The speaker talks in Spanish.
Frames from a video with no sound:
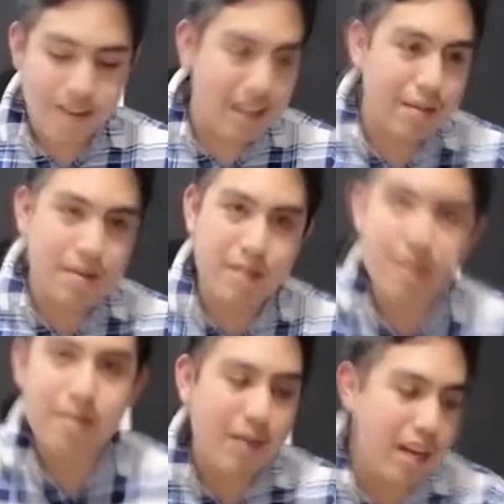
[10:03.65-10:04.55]
Ahorita mismo
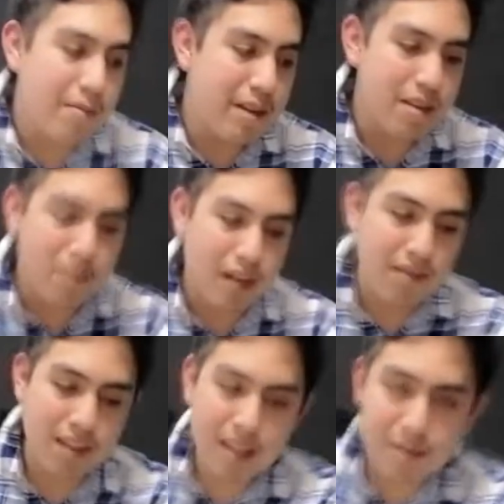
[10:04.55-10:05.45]
se va a apagar el brillo porque
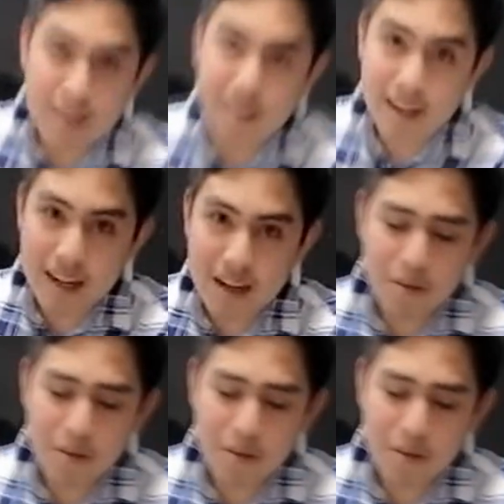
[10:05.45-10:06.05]
evidentemente será la